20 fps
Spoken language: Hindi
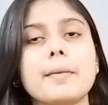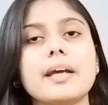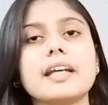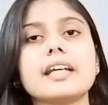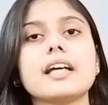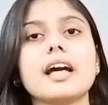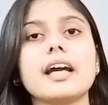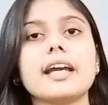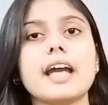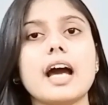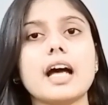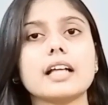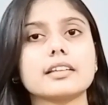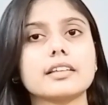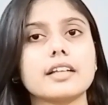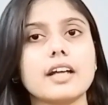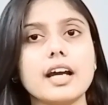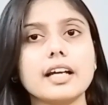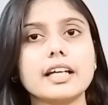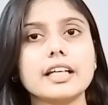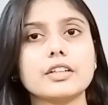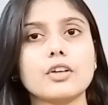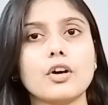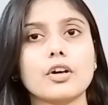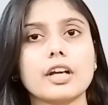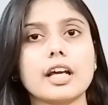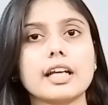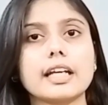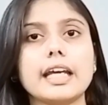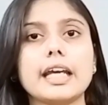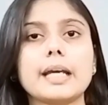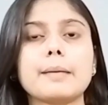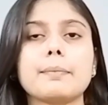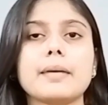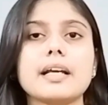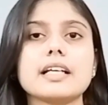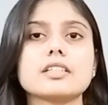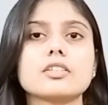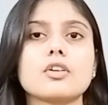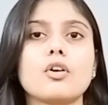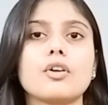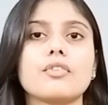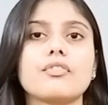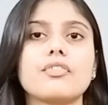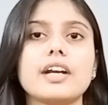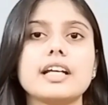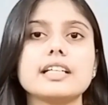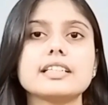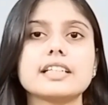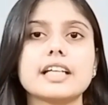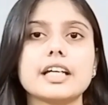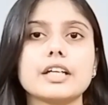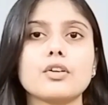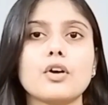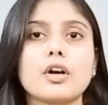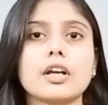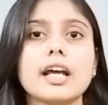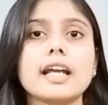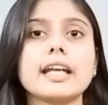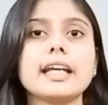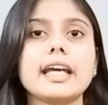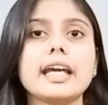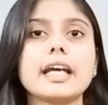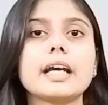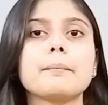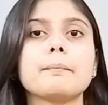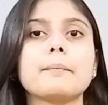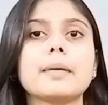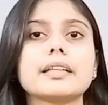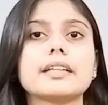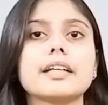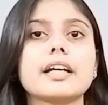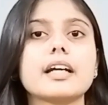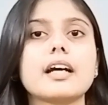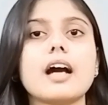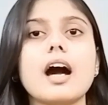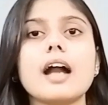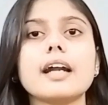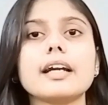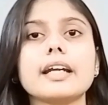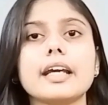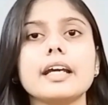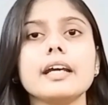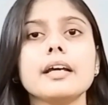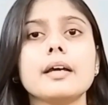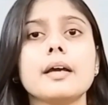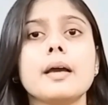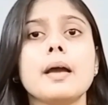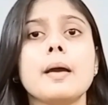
अमेरिका यात्रा के दौरान एक प्रेस कॉन्फ्रेंस के दौरान एक पत्रकार ने